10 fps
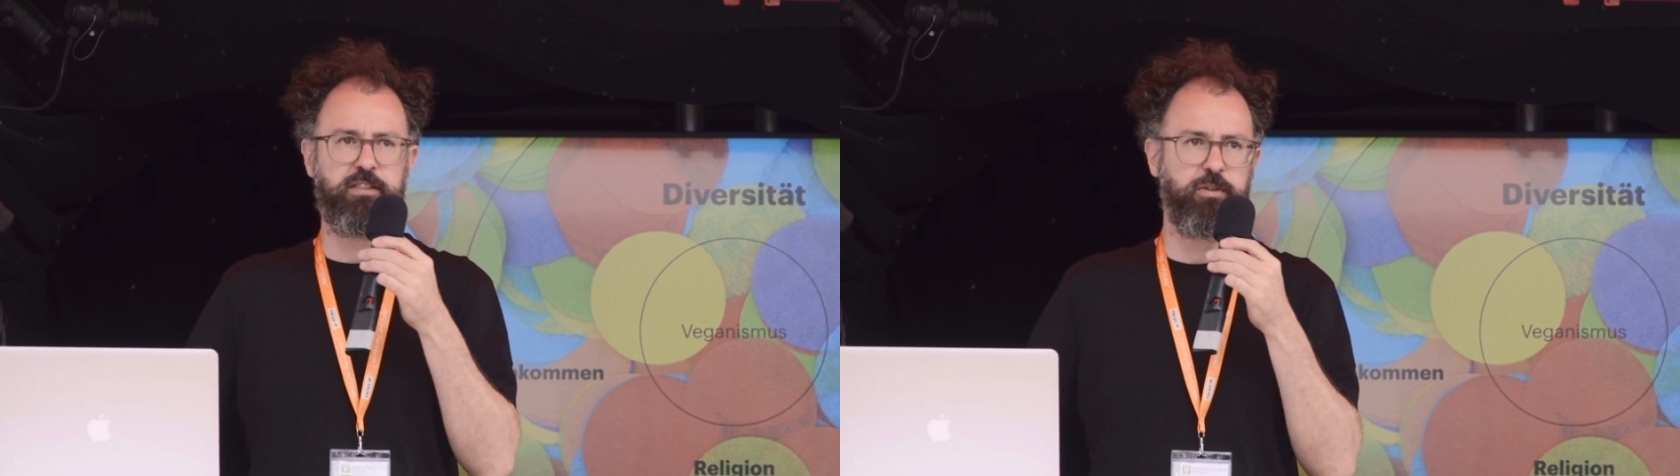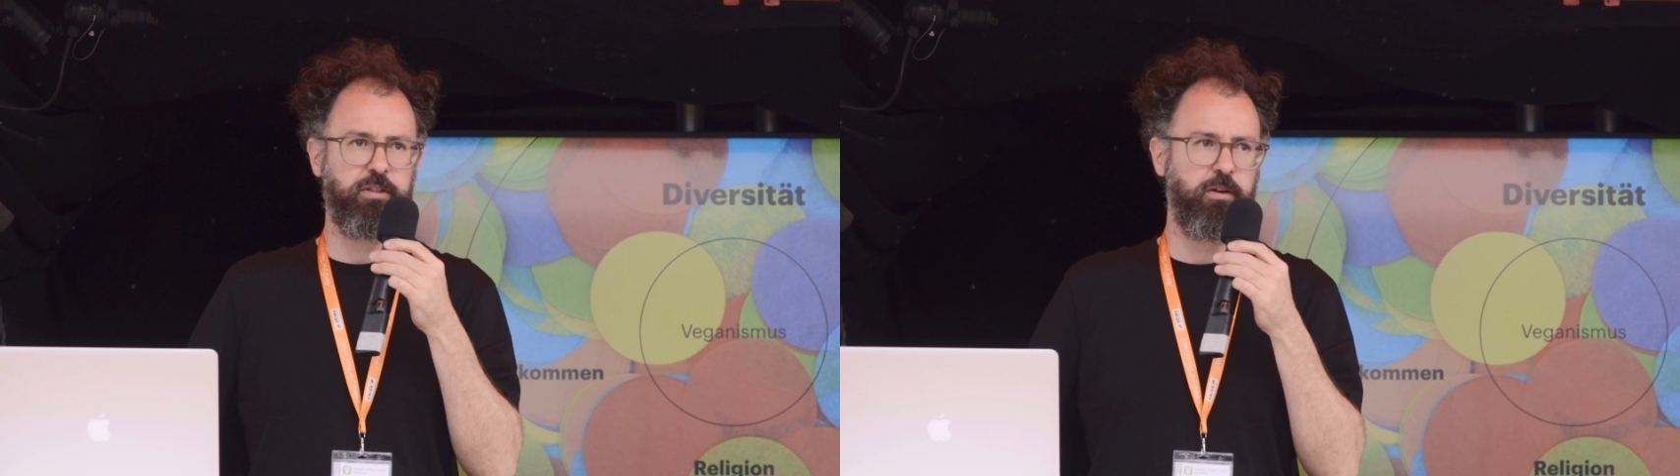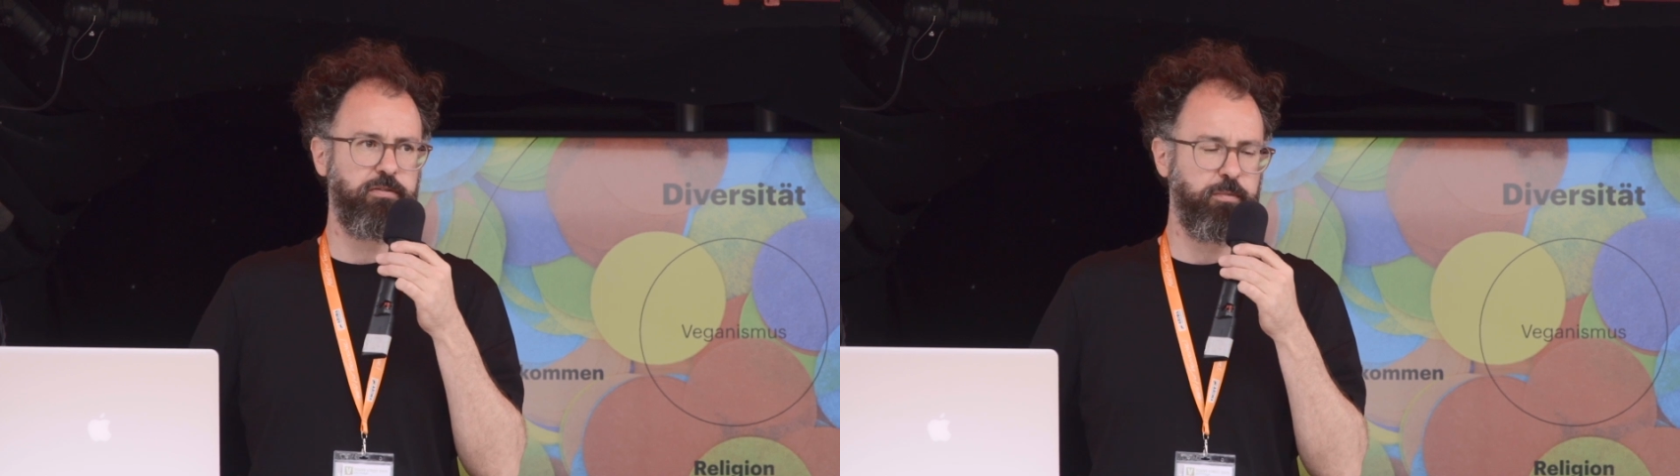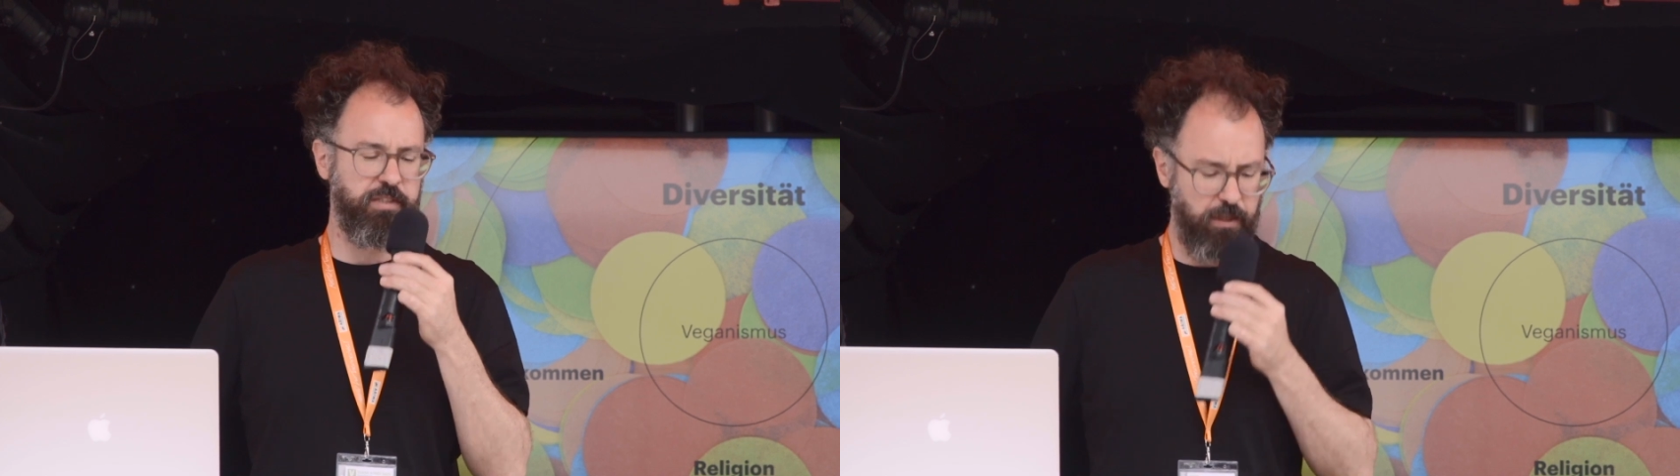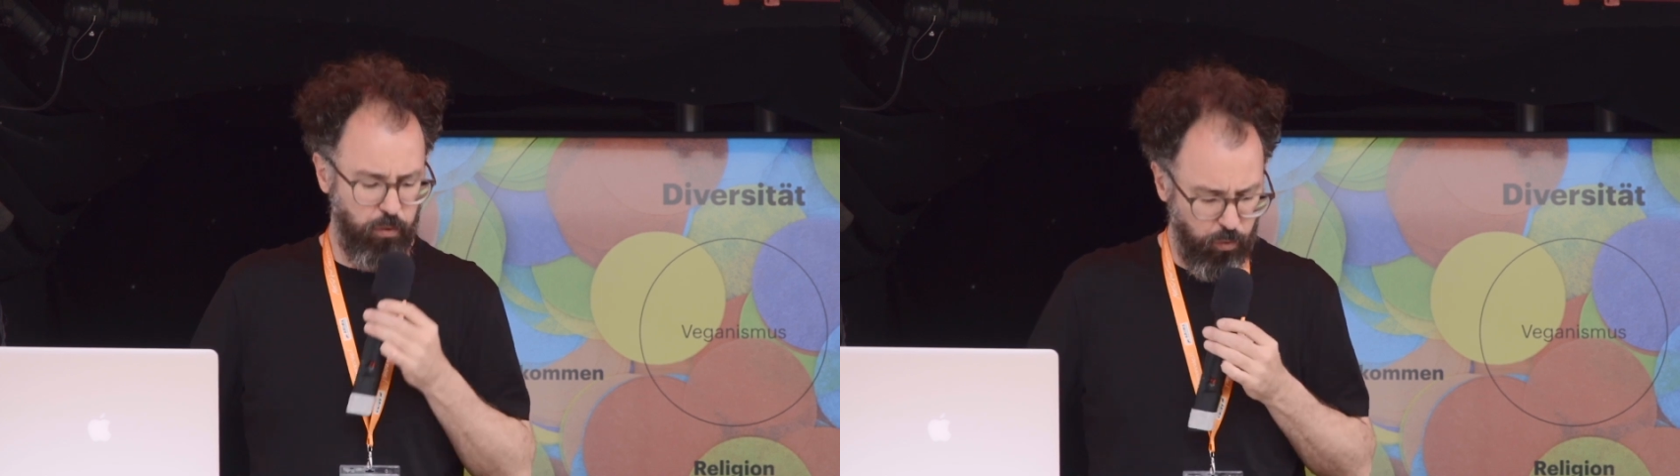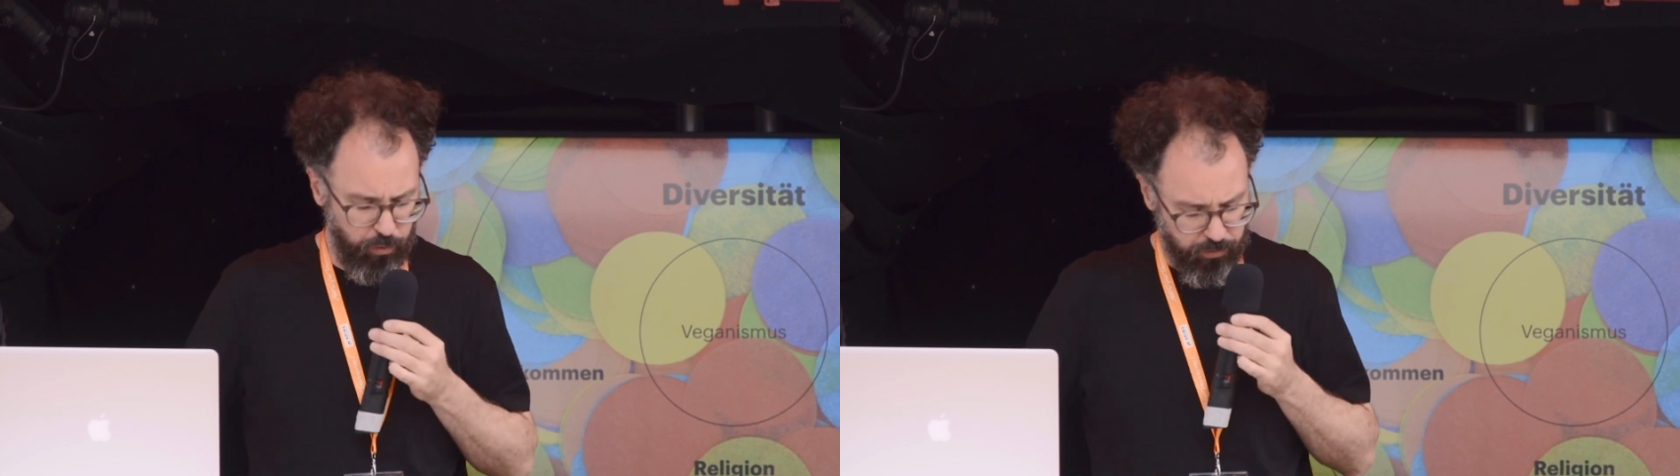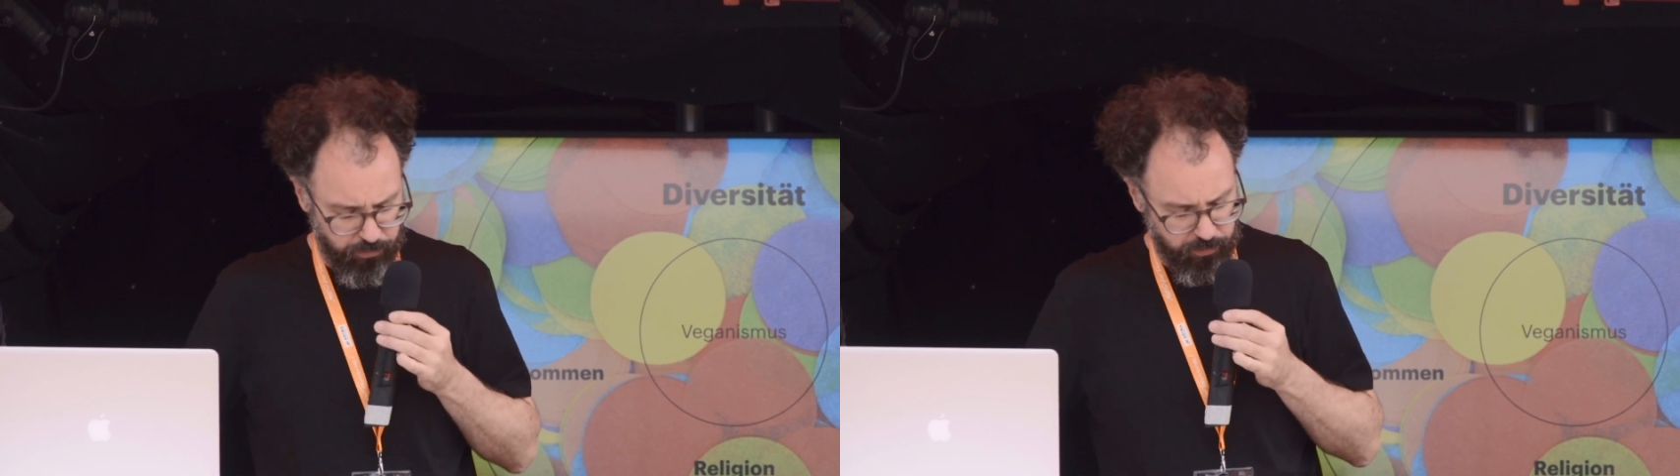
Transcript: Es wird auf einem sehr hohen